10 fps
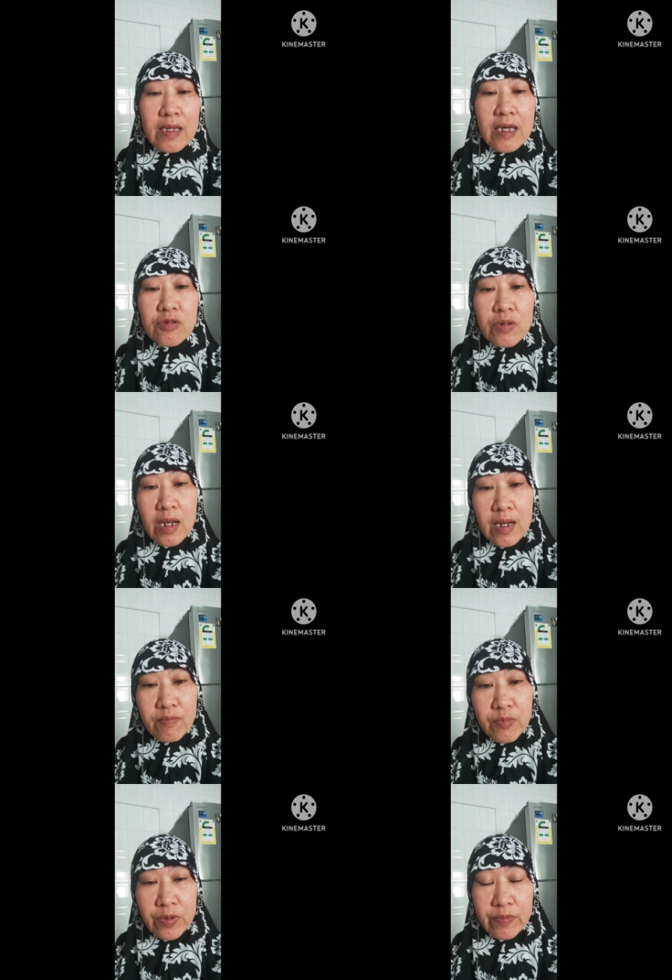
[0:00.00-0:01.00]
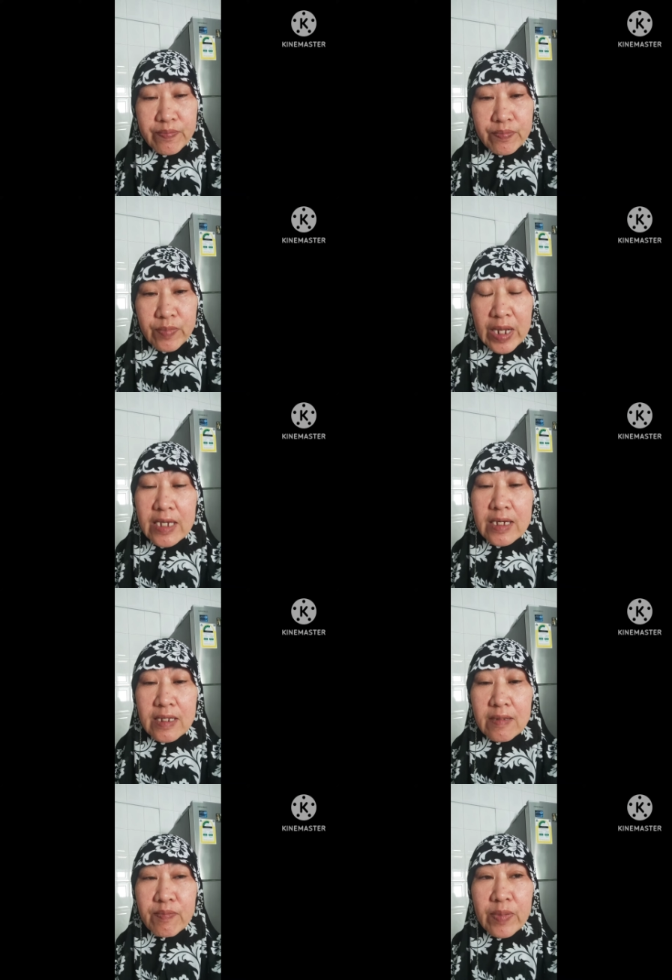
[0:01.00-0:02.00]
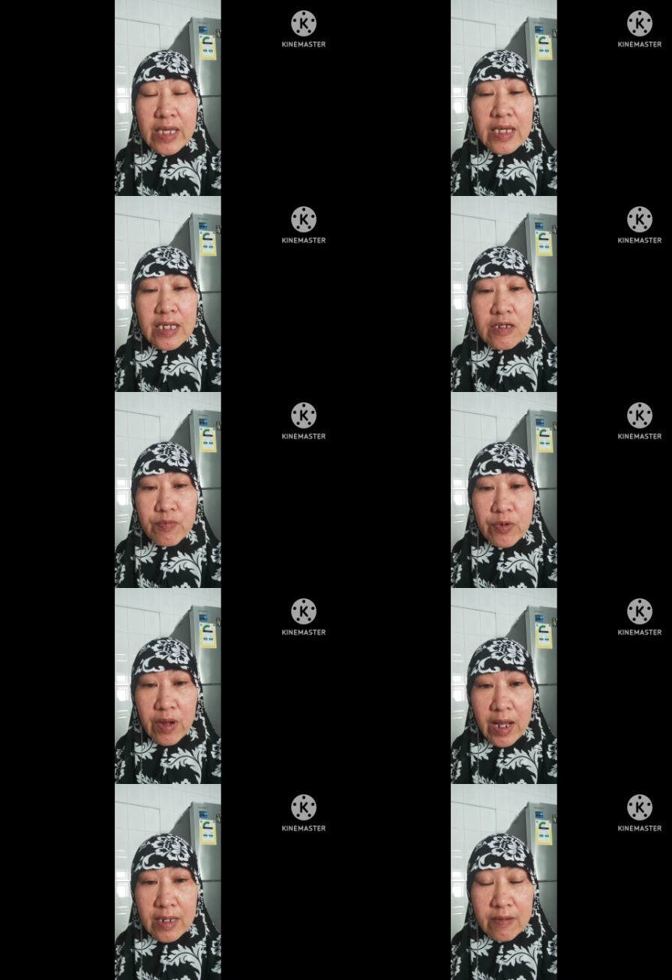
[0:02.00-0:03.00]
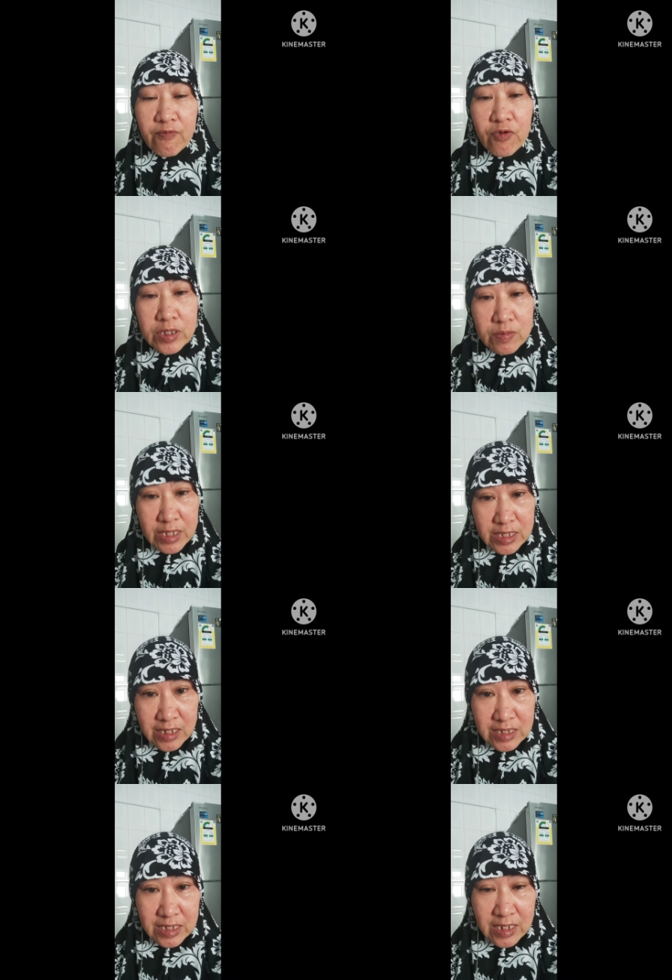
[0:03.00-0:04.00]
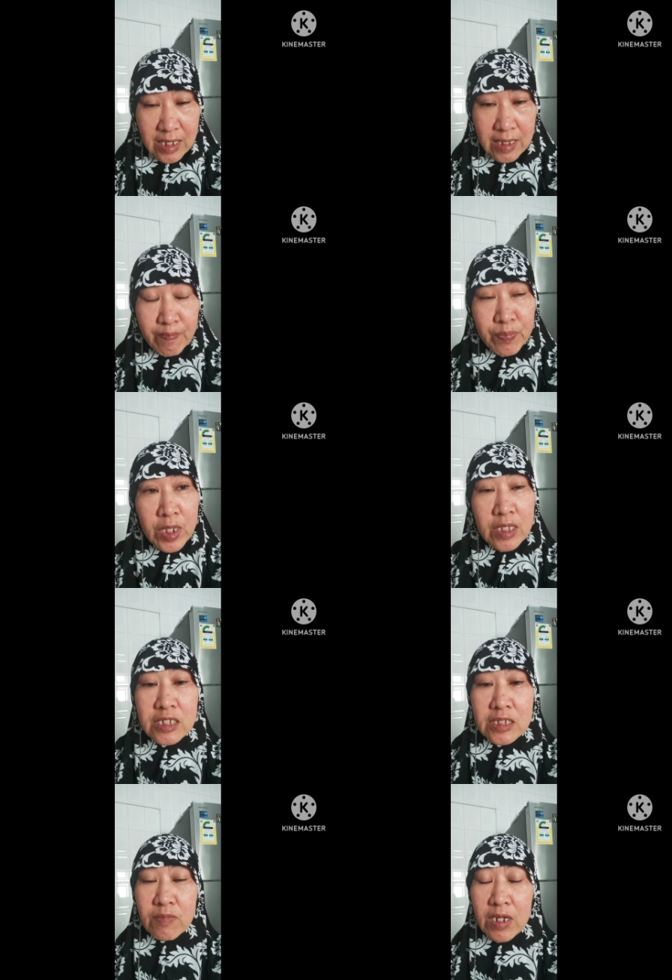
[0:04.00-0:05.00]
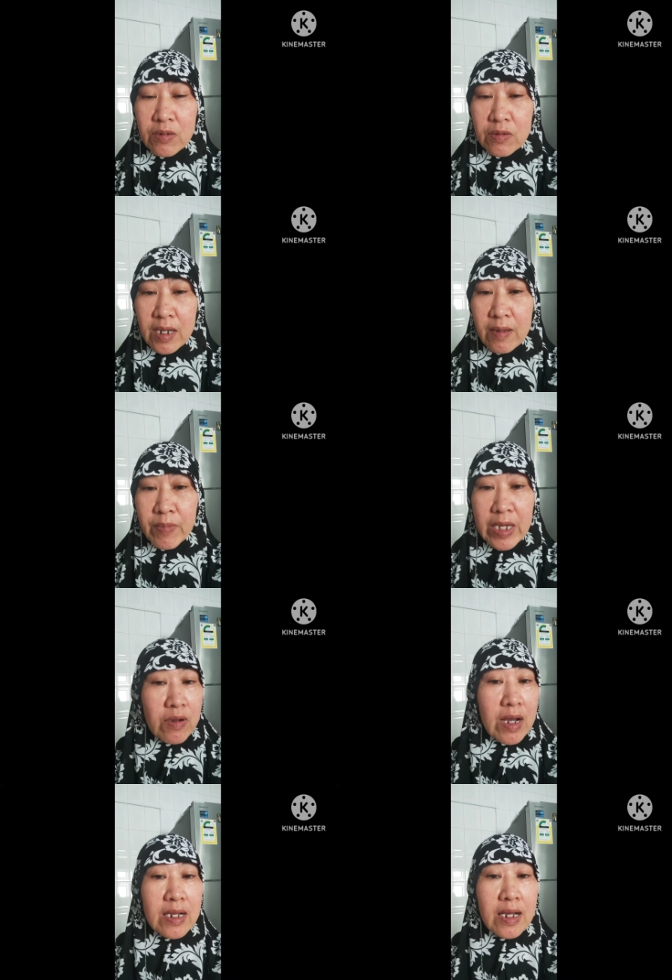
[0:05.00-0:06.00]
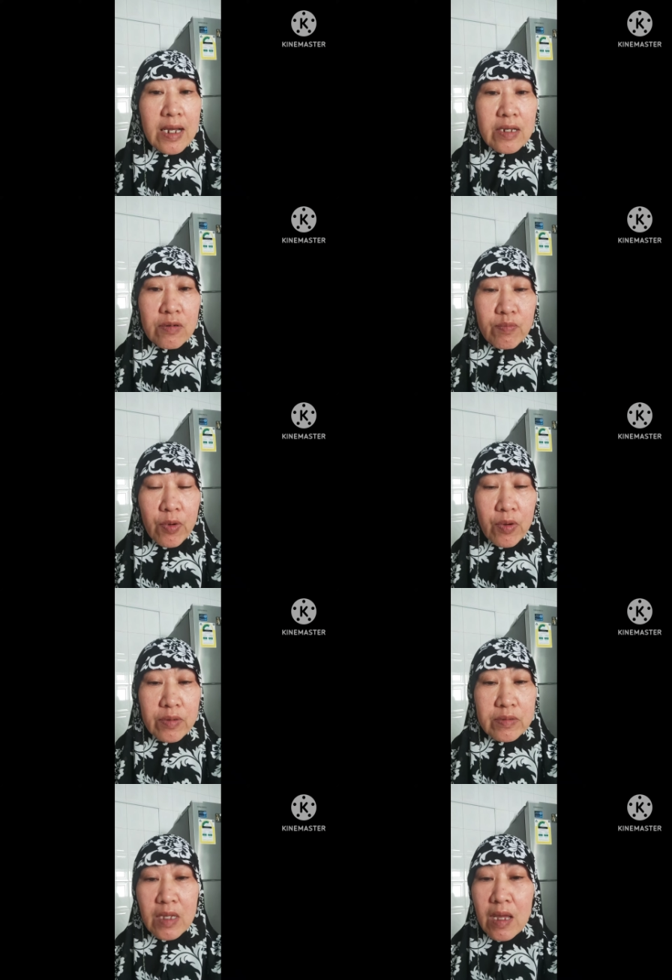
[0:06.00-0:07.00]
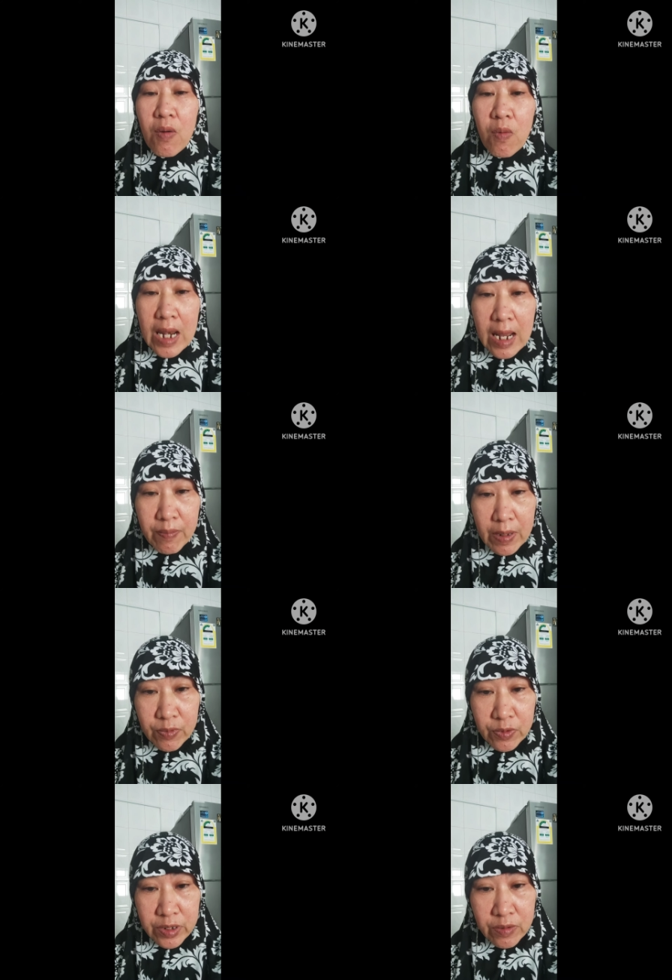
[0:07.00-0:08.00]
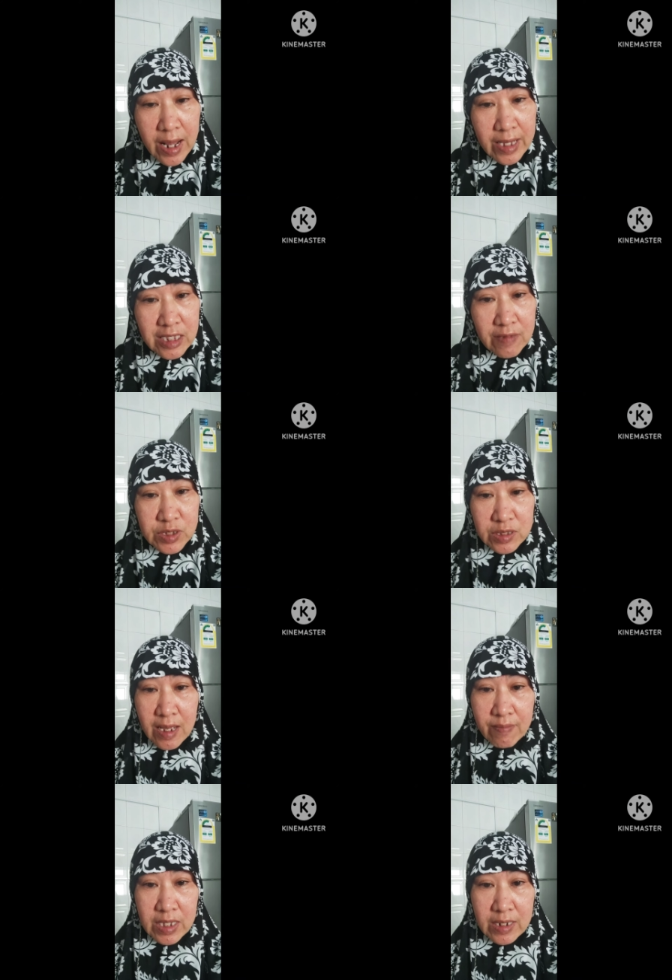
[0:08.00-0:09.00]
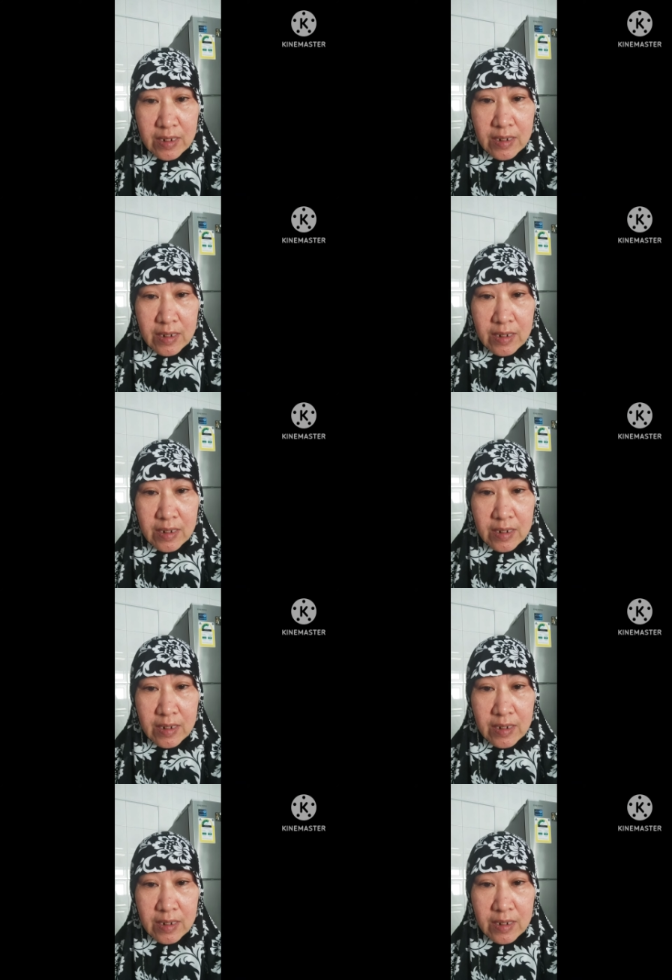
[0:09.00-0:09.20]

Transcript: Ito na lang po. Pakike, pakinggan niyo po ang voice message ni Sis Malo. Pero hanggang ngayon po, wala pa po yung items namin.